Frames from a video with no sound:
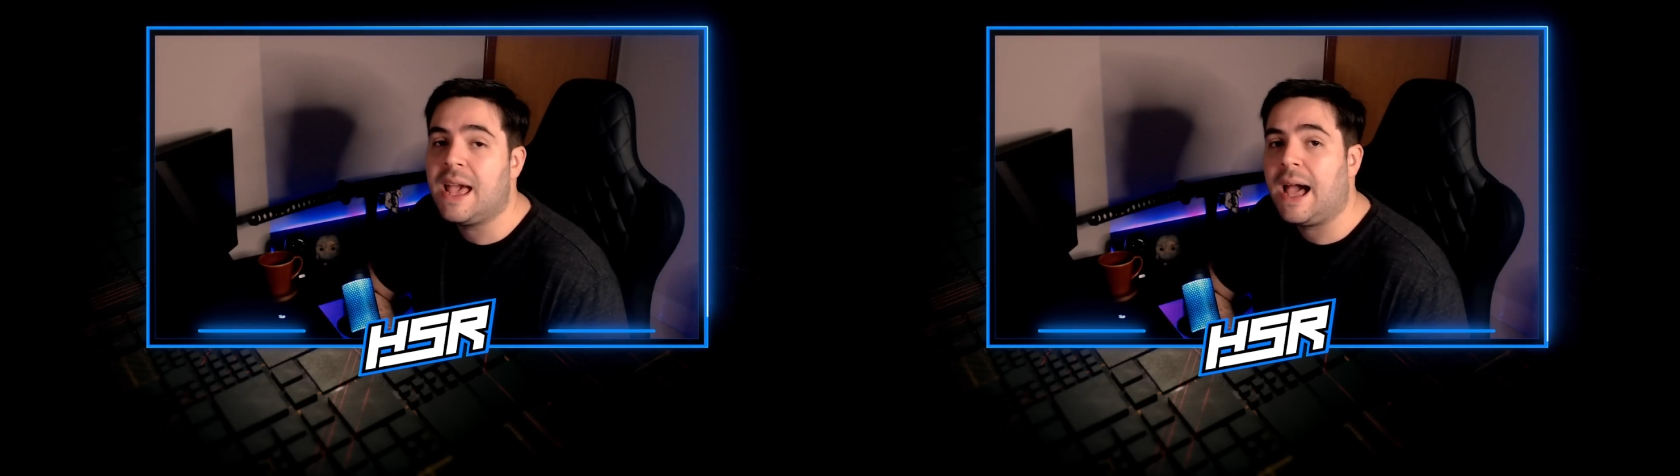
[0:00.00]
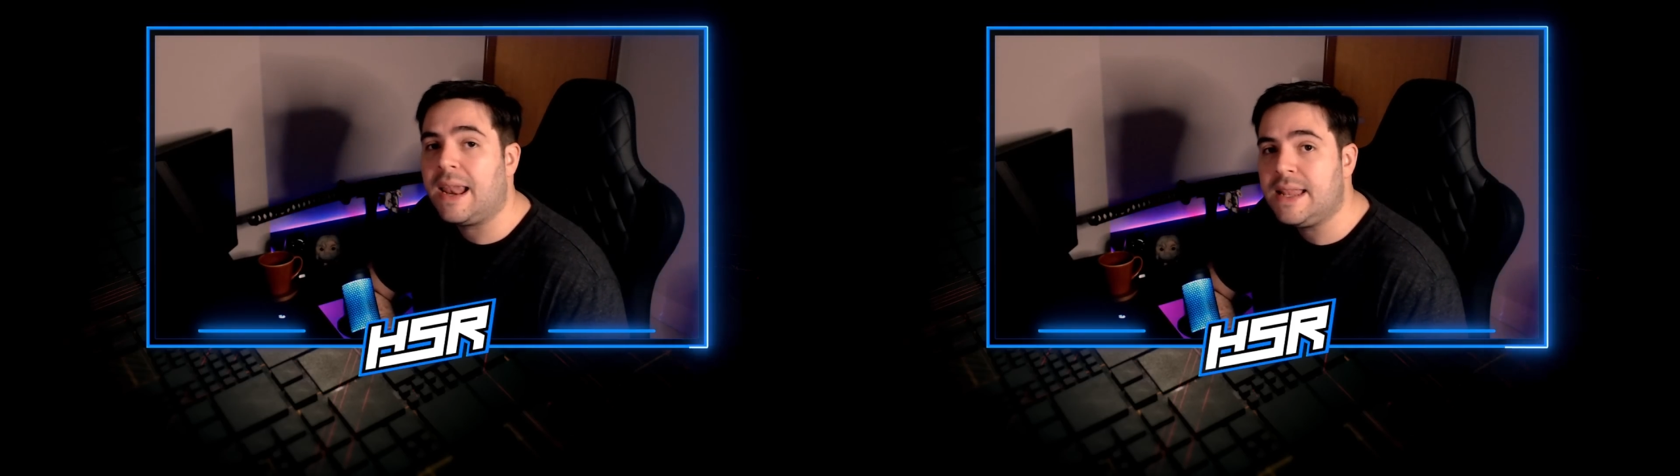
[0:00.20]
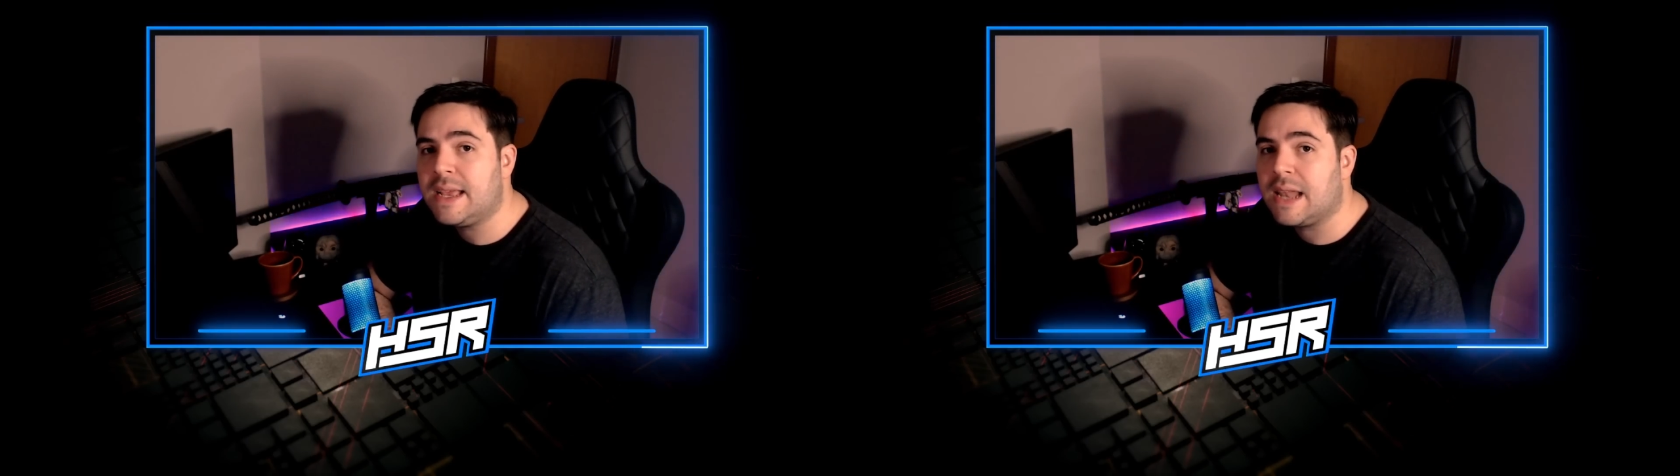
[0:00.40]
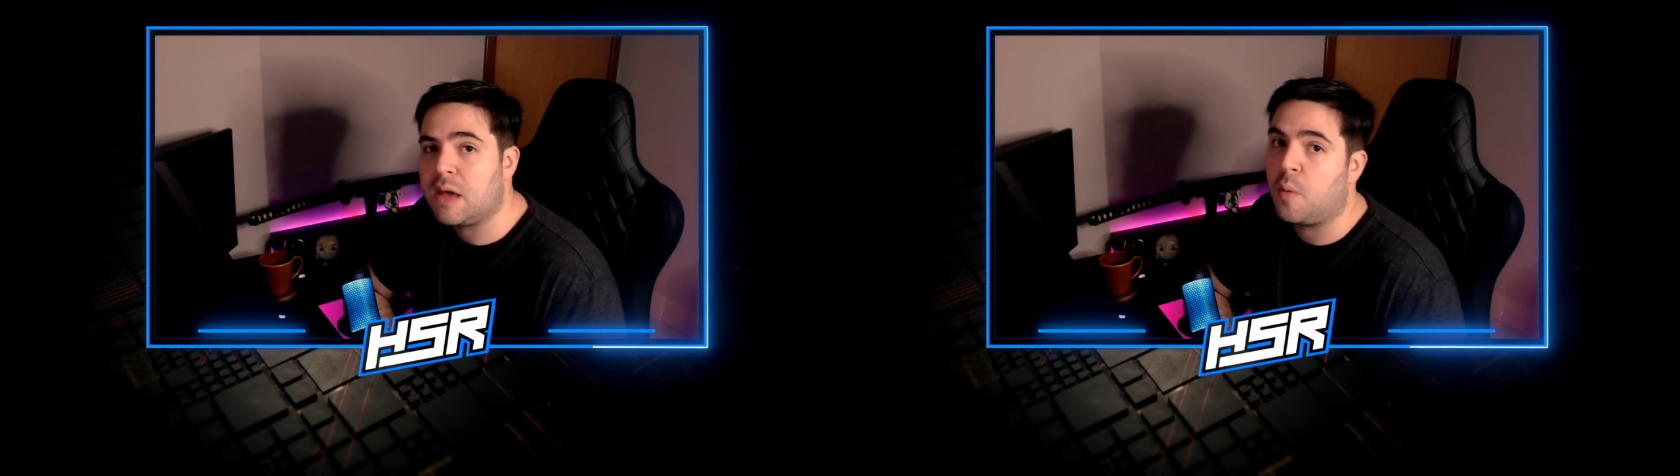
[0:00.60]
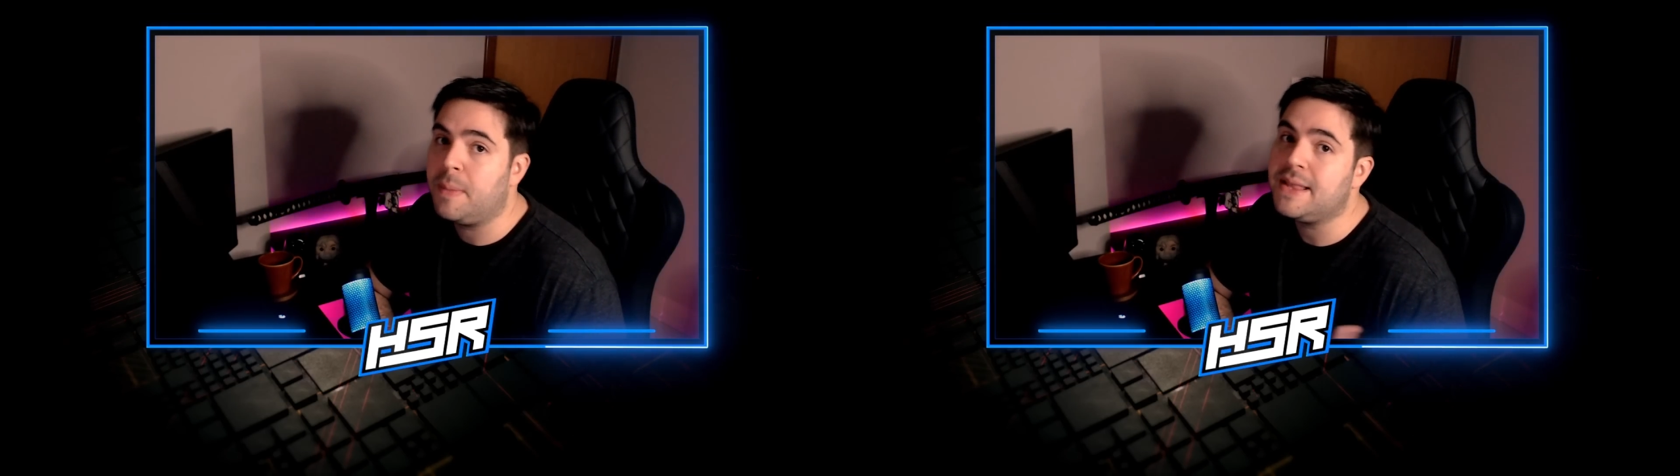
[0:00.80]
Além de,
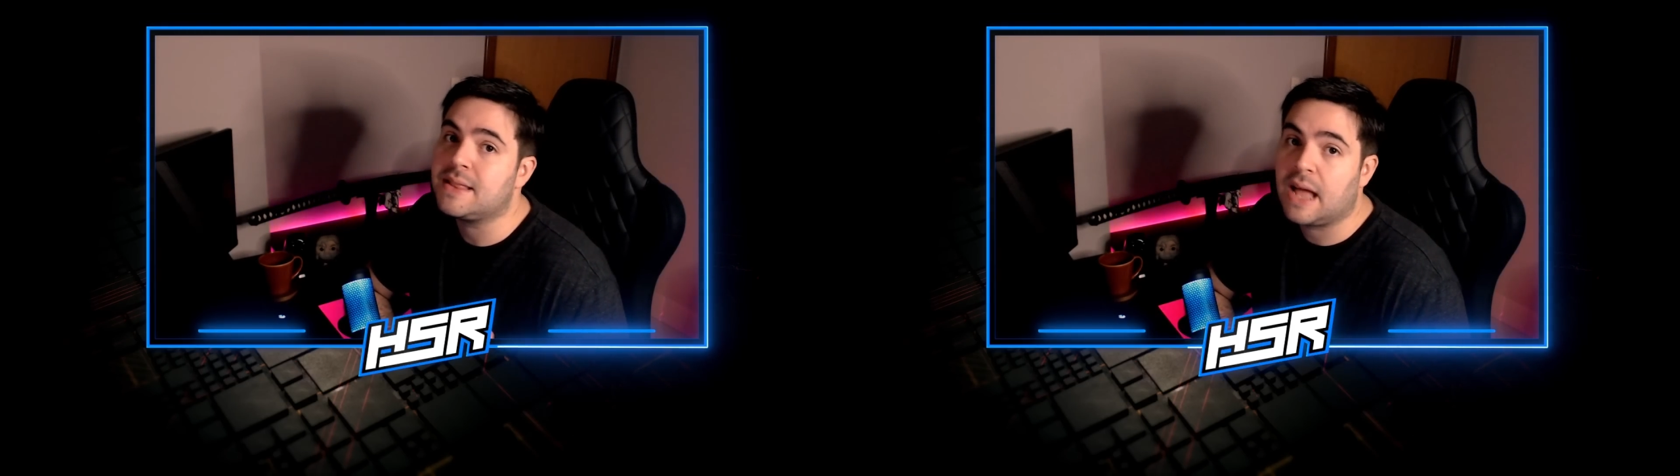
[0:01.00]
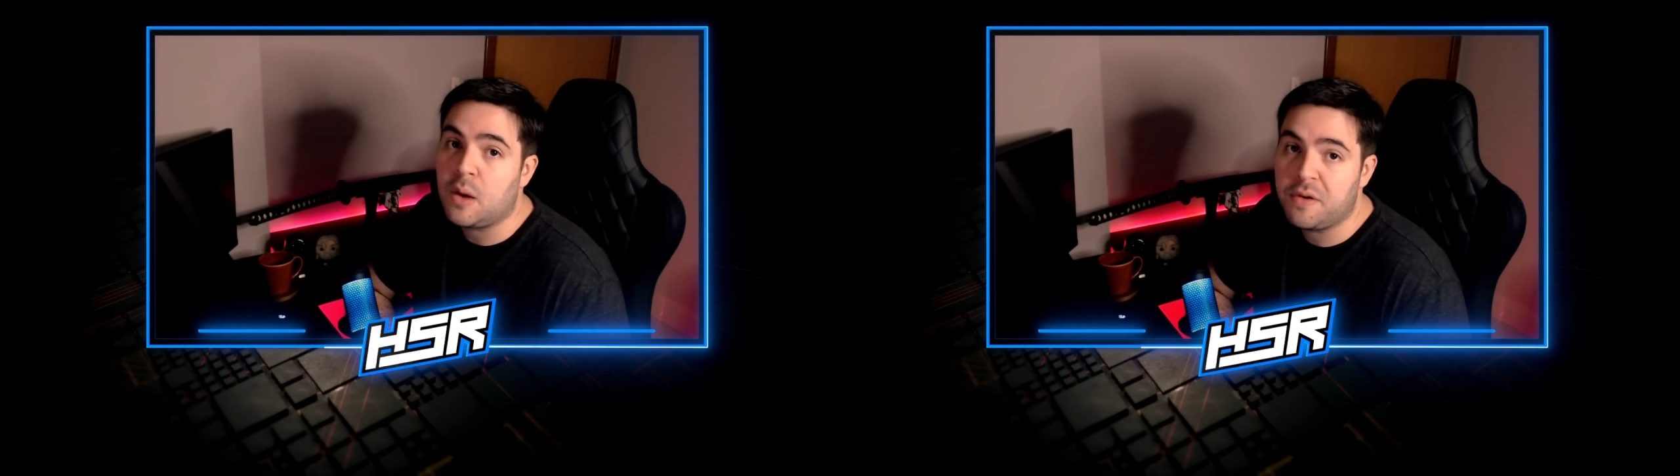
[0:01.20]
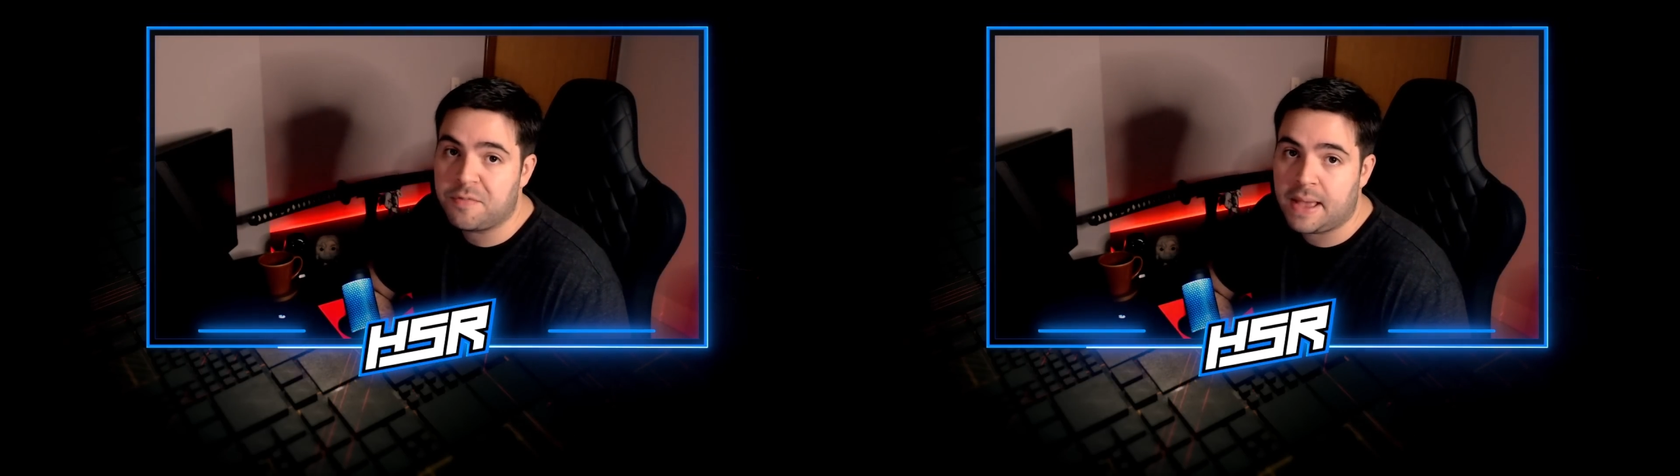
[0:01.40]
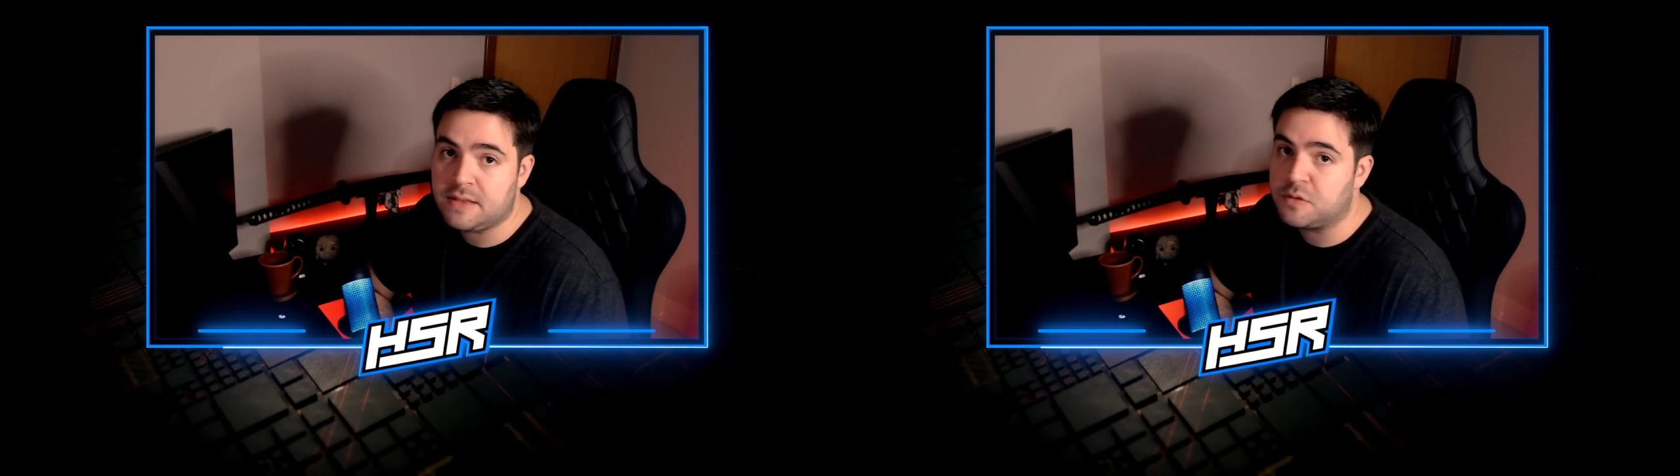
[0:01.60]
claro, aumentar o FPS,